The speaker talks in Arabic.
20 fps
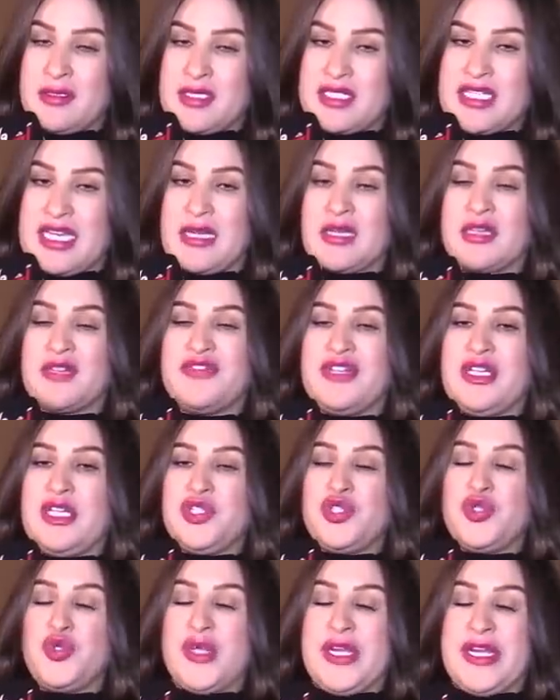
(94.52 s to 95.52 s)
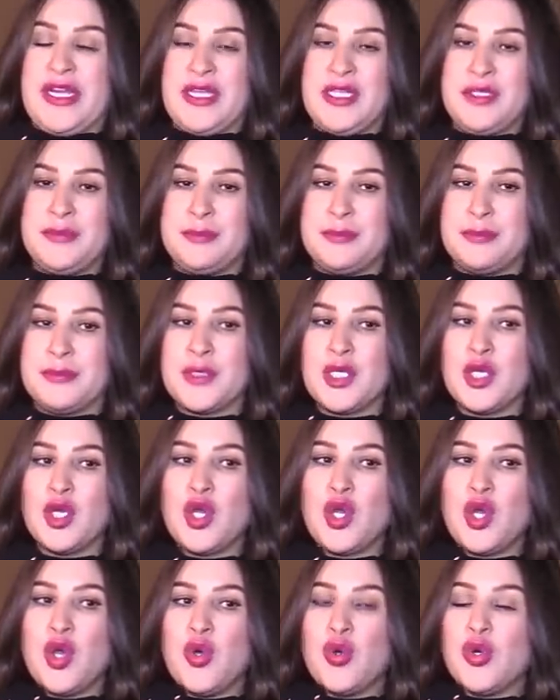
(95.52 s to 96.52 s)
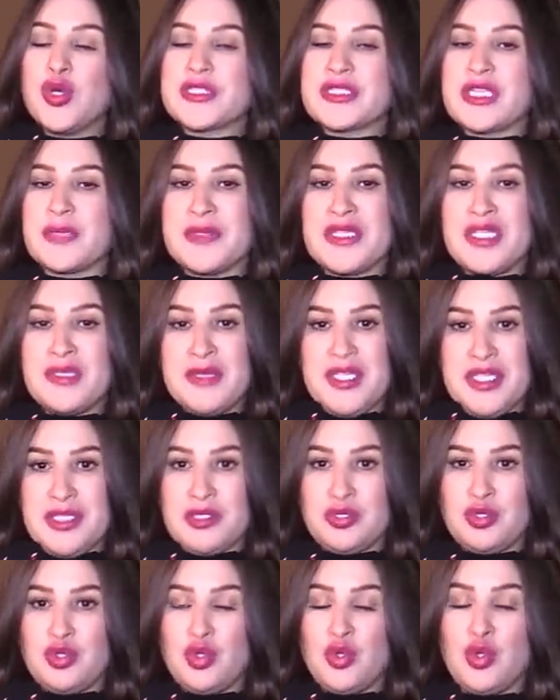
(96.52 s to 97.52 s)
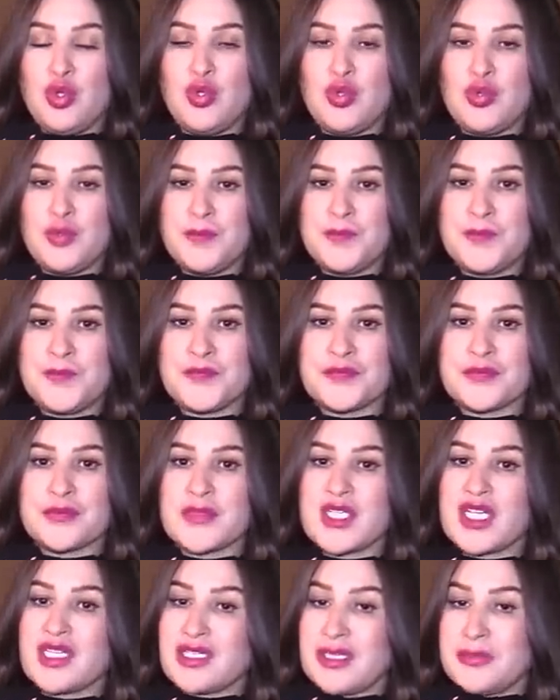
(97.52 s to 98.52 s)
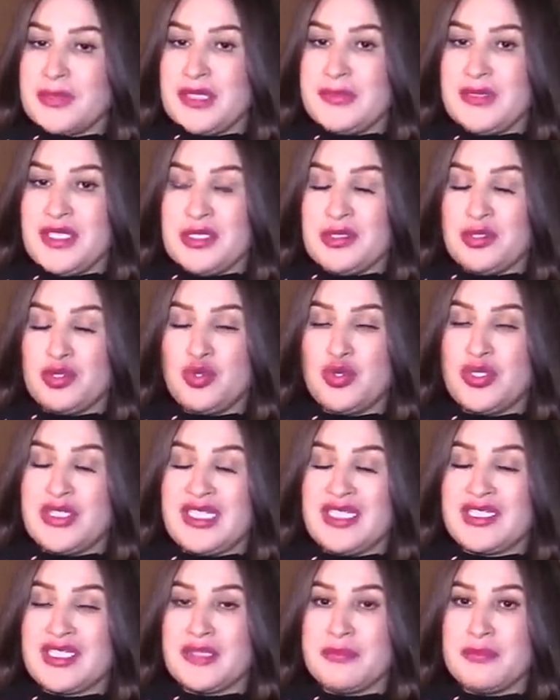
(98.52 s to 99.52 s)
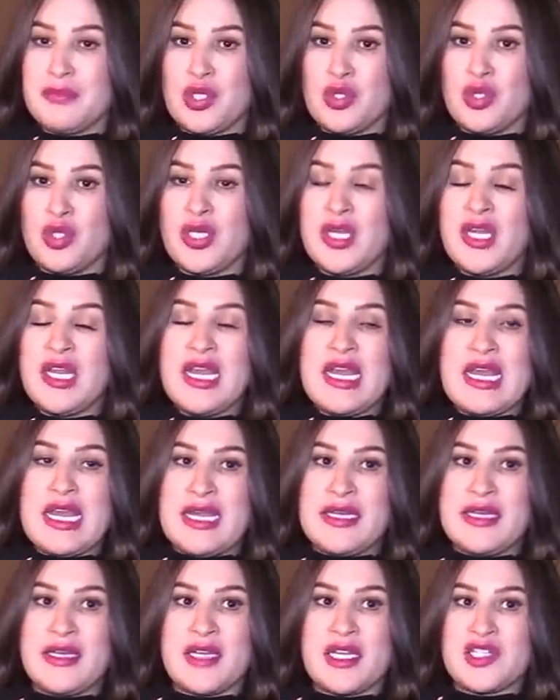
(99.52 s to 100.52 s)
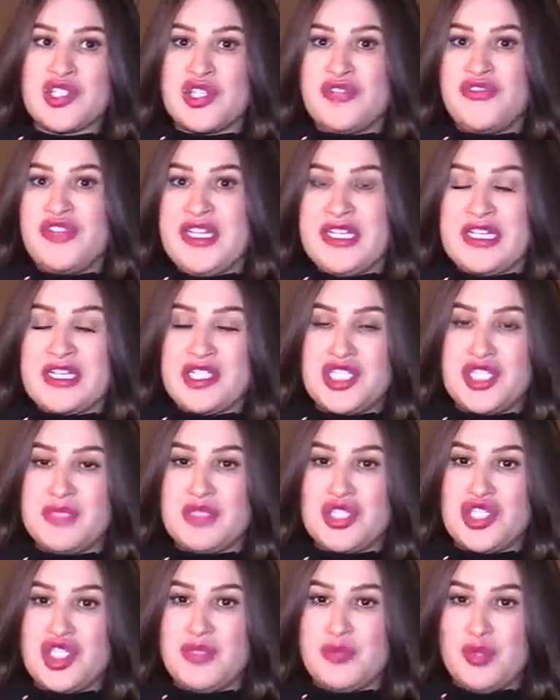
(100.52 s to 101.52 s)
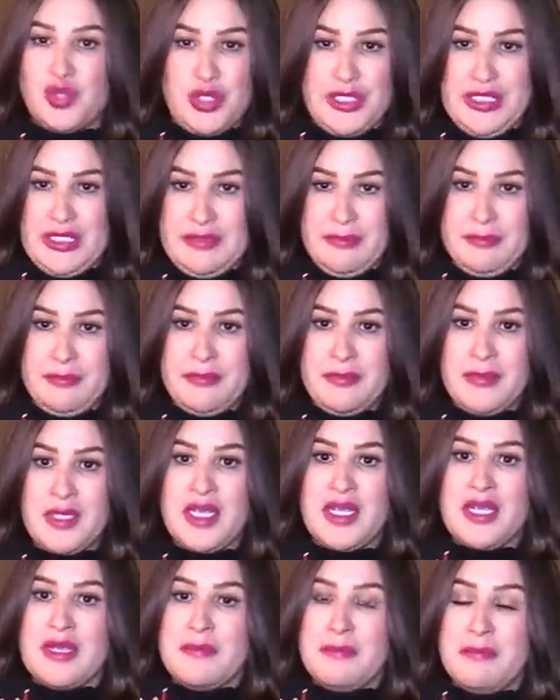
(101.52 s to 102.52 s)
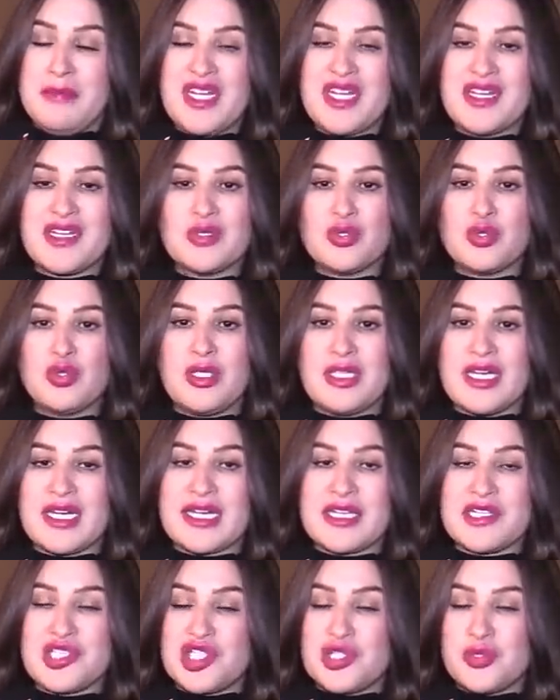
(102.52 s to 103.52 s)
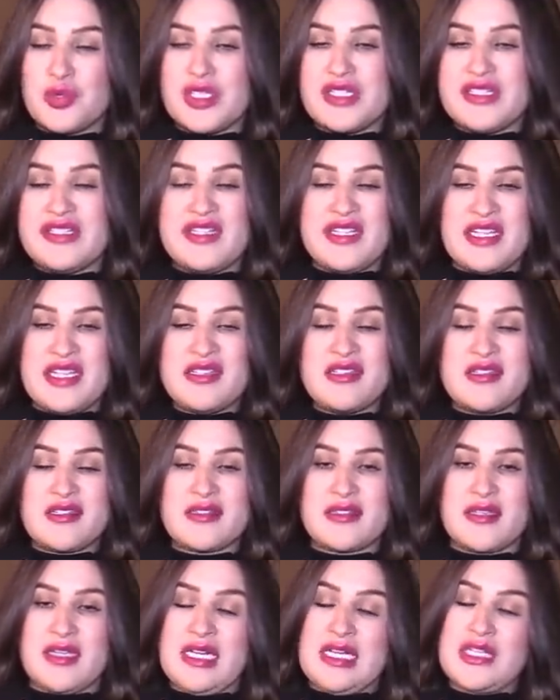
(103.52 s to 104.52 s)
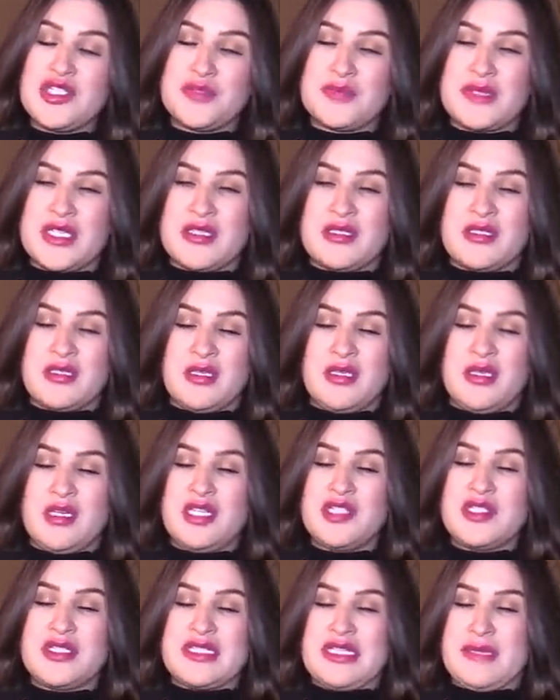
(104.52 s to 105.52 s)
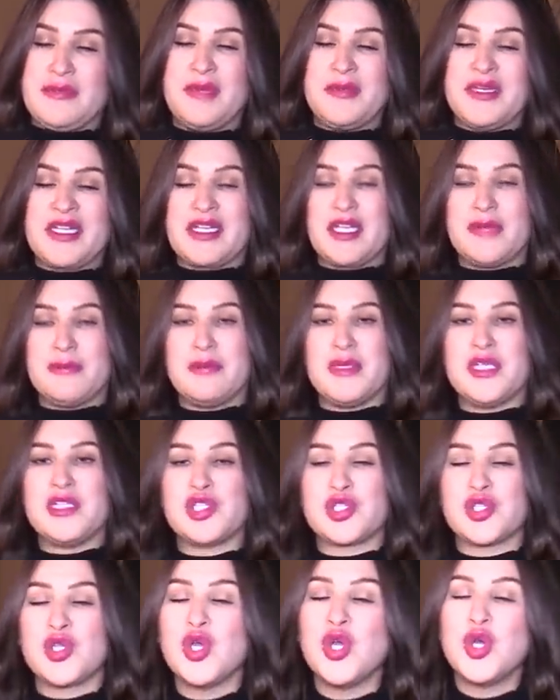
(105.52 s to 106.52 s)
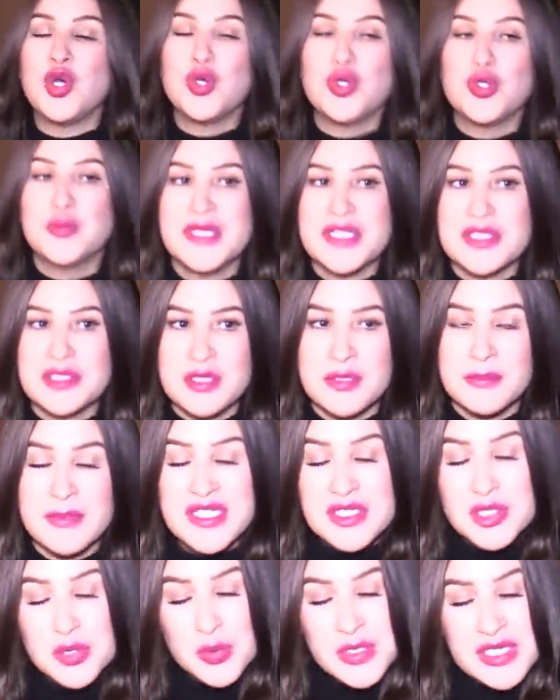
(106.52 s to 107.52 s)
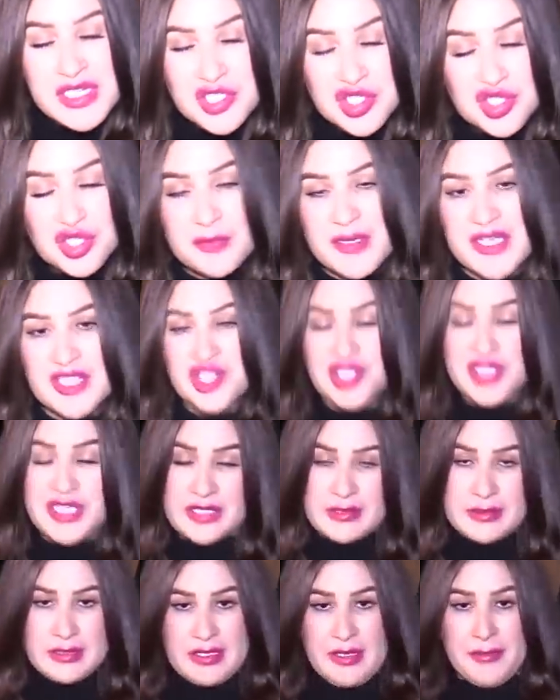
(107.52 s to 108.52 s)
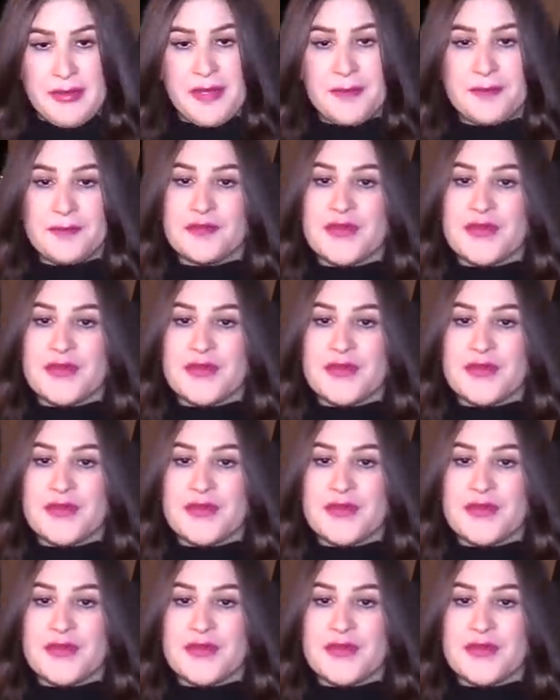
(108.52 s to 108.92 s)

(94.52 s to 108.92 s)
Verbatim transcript: تعرف على شعيب وخطبني من عنده خطبني من عنده قلنا نكملو انا راجل في حياتي ماشي مهم مي كنقول لا لقيت شي ولد الناس علاش من علاش زعما ما نكملش وما نتونسش مع شي حد زعما